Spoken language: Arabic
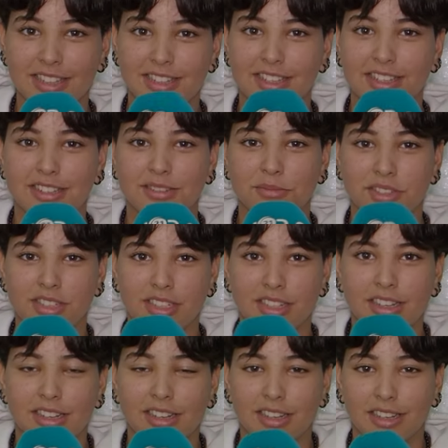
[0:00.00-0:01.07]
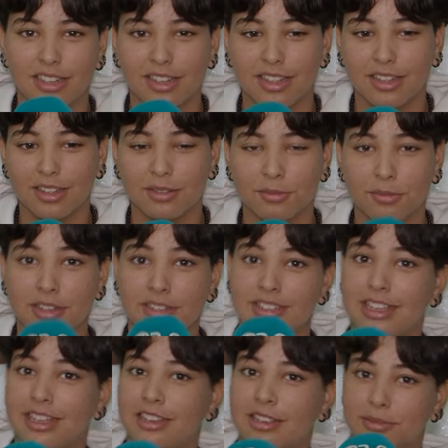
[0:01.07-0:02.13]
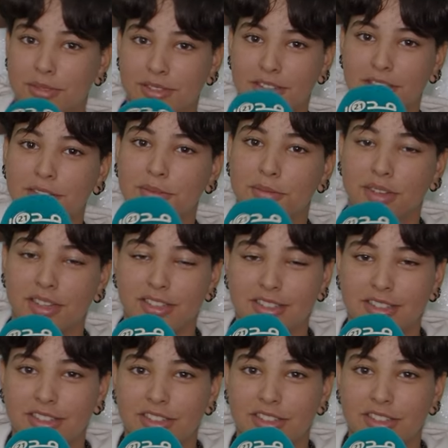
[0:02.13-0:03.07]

ديال التمثيل آه، مبازي عليه بزاف بغيت ان